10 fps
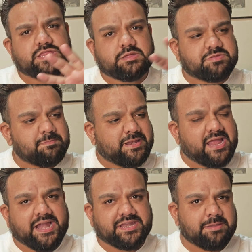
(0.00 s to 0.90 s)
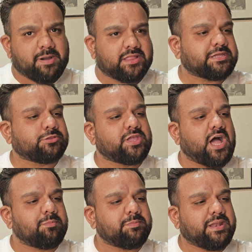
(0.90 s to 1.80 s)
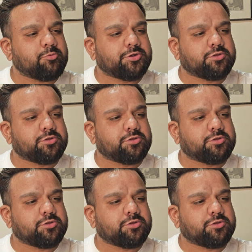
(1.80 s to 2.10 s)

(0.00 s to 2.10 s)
सबसे पहले हेड की बात करें तो यहाँ पे मैंने आपको